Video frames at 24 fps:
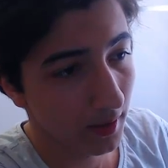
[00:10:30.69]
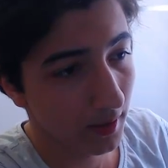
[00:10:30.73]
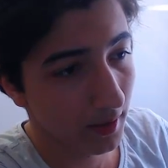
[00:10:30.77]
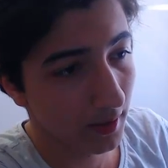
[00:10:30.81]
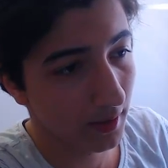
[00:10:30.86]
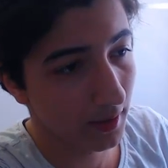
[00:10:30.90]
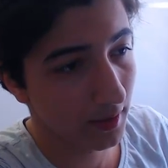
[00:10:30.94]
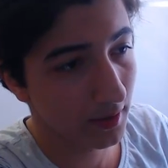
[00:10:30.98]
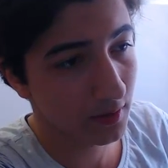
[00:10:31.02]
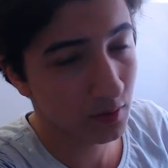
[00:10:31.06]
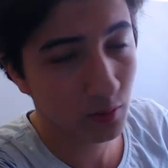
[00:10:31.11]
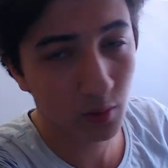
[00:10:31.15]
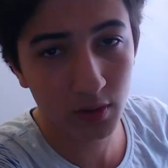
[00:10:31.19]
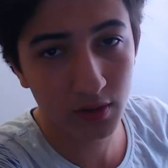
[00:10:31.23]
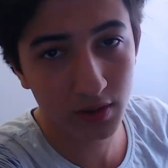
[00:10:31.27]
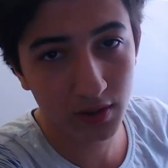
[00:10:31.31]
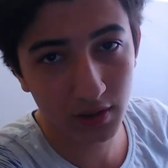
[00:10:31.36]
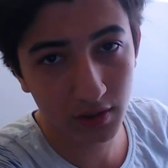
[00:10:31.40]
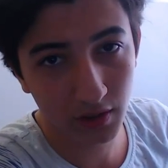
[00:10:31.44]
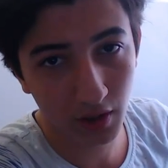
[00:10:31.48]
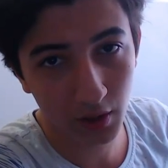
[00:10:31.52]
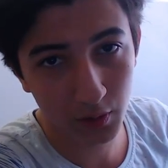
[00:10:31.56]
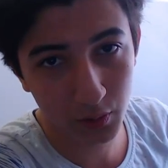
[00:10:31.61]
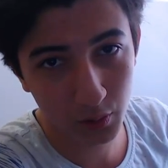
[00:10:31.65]
E, sonra da
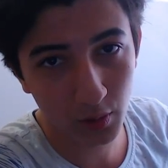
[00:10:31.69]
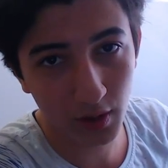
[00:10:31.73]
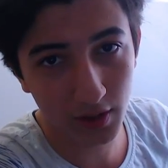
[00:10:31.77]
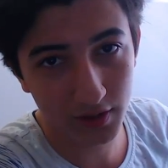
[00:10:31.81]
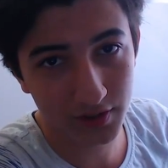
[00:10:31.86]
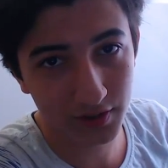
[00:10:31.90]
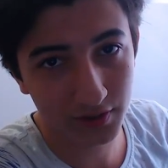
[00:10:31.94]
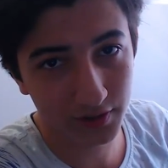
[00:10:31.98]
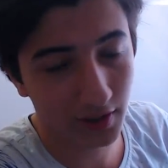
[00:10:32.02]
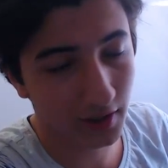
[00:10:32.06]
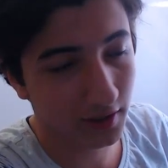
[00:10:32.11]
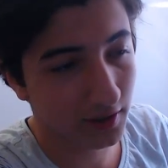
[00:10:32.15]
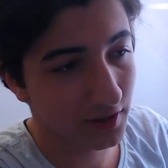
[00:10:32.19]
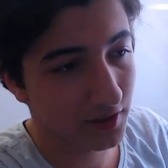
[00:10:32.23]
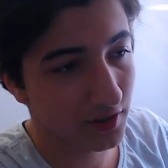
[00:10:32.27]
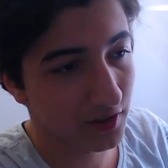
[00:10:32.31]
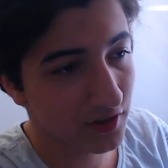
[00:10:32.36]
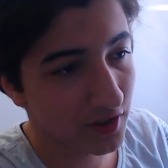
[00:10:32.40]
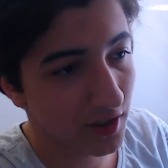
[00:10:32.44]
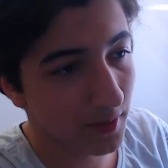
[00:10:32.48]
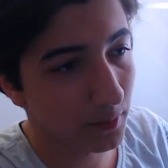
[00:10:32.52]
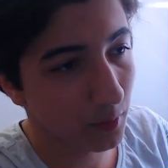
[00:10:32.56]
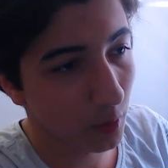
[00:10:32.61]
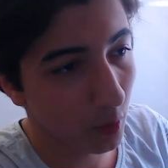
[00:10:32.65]
Clash Royale çıktı arkadaşlar.
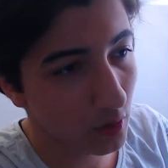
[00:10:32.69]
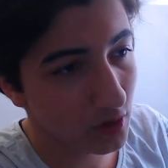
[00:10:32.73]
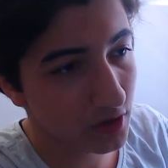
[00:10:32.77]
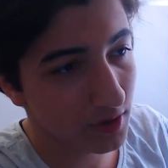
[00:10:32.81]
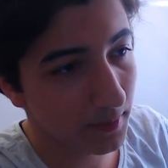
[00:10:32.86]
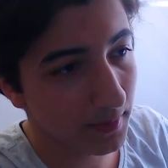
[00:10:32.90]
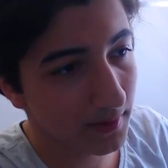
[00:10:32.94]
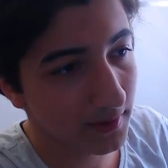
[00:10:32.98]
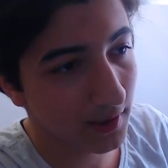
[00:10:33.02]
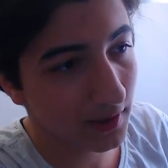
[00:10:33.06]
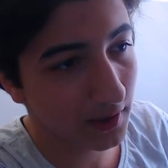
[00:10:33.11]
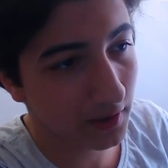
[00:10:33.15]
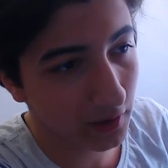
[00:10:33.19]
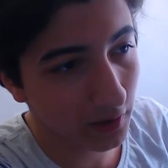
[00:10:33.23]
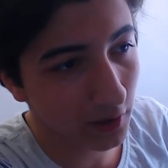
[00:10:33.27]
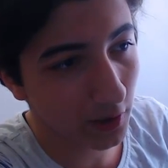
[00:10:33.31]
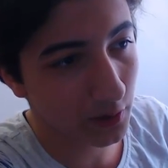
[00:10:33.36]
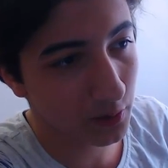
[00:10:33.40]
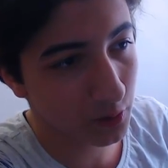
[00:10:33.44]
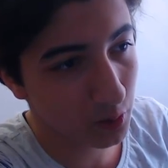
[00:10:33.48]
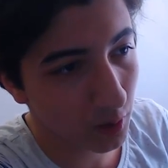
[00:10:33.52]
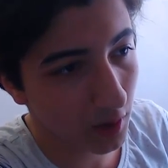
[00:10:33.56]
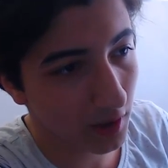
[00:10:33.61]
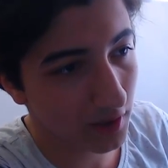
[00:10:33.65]
Tam da o zamanlar
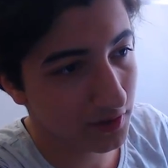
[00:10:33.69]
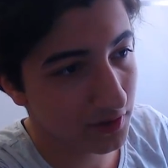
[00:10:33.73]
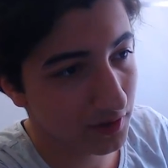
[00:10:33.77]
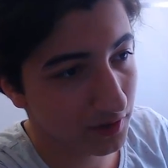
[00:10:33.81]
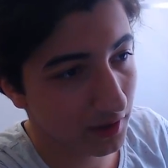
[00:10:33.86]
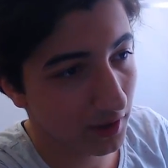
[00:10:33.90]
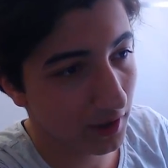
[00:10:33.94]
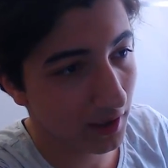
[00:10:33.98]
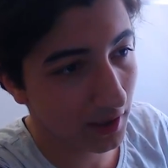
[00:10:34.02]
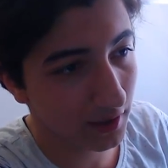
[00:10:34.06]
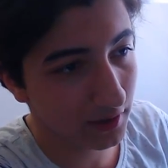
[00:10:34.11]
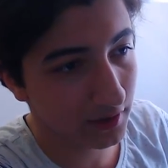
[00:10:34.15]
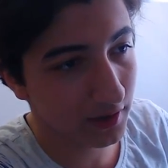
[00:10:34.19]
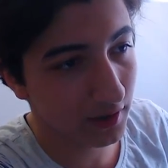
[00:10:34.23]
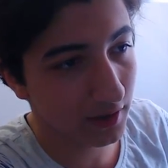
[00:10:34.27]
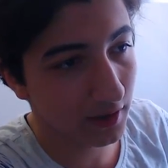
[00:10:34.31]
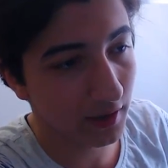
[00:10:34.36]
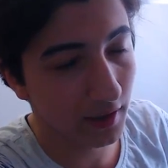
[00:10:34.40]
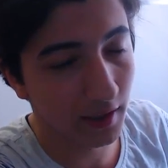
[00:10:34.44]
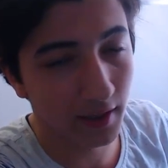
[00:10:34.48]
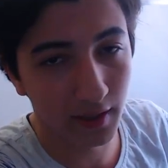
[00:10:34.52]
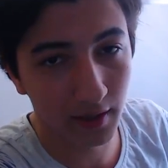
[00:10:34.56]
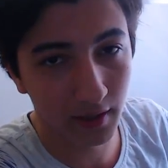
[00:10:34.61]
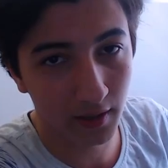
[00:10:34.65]
Clash Royale çıktı. Eğer
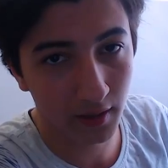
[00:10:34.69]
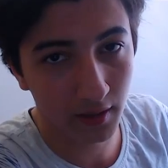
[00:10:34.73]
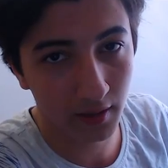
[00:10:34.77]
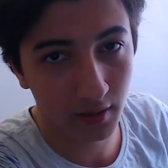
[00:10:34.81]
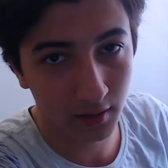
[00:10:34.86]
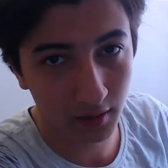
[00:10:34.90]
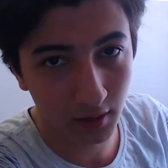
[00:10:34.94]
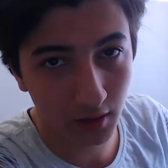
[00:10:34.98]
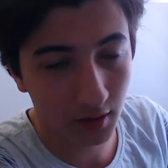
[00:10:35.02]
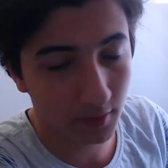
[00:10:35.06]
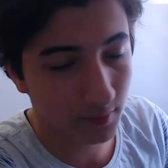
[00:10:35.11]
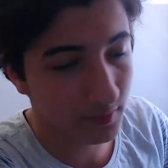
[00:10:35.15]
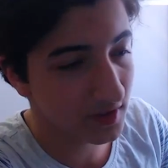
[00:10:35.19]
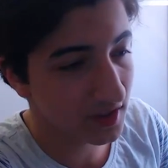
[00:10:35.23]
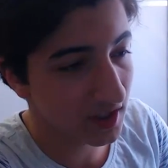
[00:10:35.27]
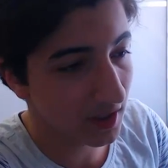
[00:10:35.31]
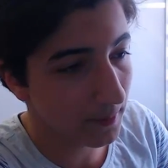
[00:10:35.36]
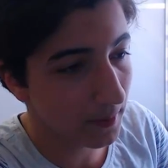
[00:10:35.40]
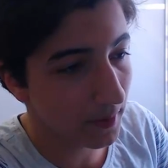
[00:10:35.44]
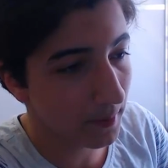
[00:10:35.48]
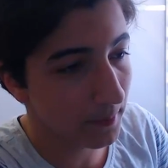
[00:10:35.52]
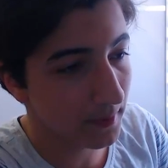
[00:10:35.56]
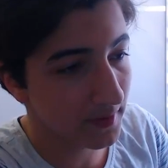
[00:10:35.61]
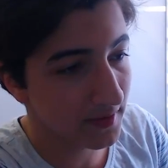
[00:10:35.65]
ki e, kanalımız
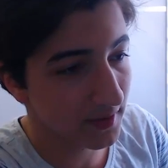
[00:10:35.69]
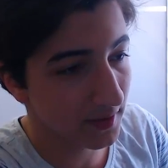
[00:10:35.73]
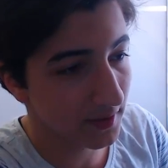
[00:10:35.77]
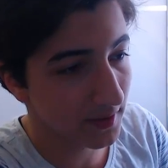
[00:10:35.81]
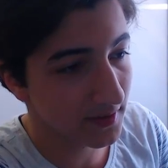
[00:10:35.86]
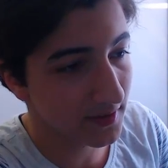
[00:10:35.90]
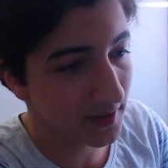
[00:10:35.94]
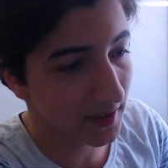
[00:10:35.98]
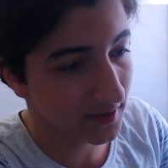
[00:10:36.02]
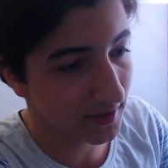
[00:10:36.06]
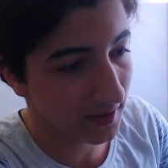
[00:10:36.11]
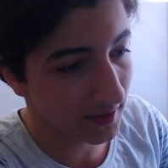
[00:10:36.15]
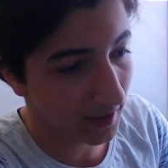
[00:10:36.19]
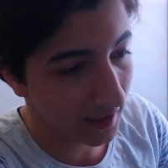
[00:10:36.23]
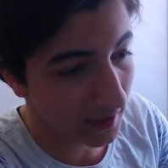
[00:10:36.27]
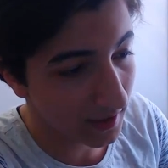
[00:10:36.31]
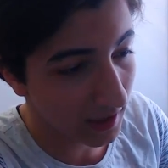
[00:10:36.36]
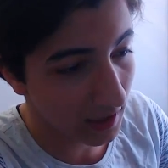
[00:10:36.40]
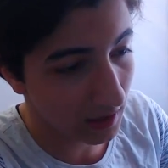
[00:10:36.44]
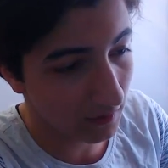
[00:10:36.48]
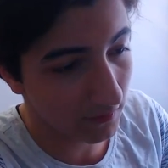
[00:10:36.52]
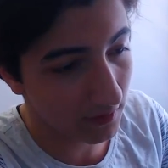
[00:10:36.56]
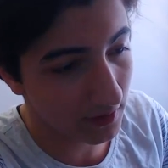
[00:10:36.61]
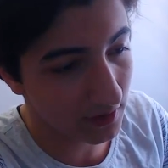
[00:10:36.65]
kapanmasaydı zaten en
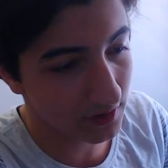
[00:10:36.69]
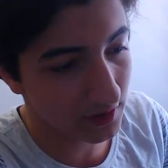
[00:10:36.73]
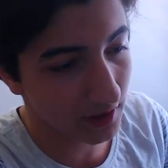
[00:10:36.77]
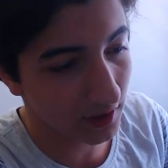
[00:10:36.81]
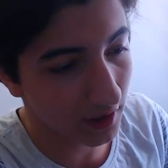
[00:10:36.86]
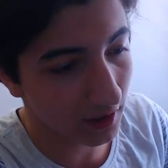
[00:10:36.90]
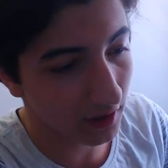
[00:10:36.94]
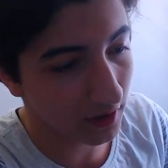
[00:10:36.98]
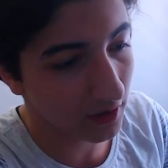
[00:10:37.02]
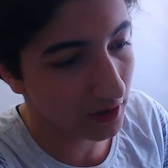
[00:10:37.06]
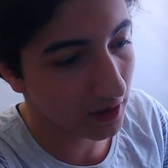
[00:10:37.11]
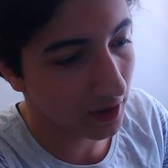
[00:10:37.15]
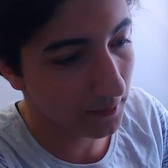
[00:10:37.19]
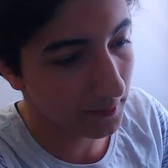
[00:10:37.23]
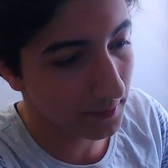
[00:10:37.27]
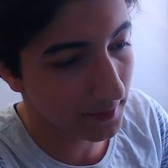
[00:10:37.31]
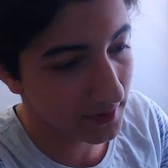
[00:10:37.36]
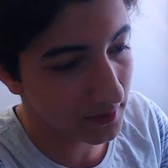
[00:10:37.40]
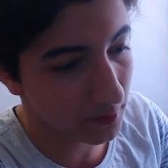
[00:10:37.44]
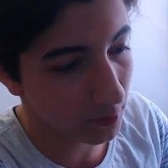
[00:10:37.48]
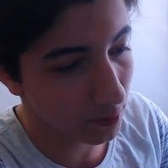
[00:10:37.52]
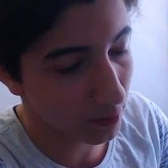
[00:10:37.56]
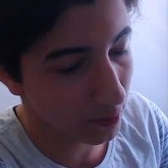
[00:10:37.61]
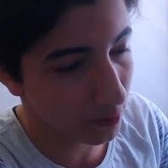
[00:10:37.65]
elverişli kanallar
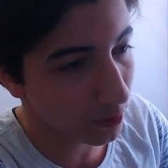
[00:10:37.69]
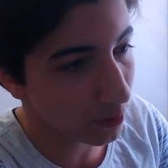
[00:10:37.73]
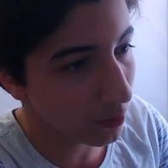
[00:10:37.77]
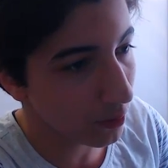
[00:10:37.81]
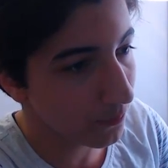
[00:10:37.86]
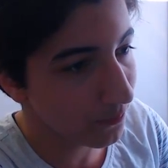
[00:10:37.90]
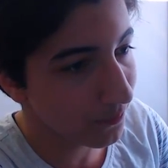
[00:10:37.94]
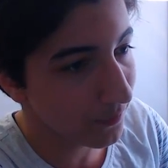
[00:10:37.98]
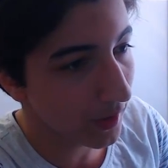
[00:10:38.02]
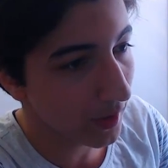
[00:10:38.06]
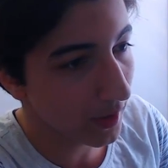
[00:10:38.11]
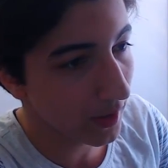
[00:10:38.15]
biz olurduk.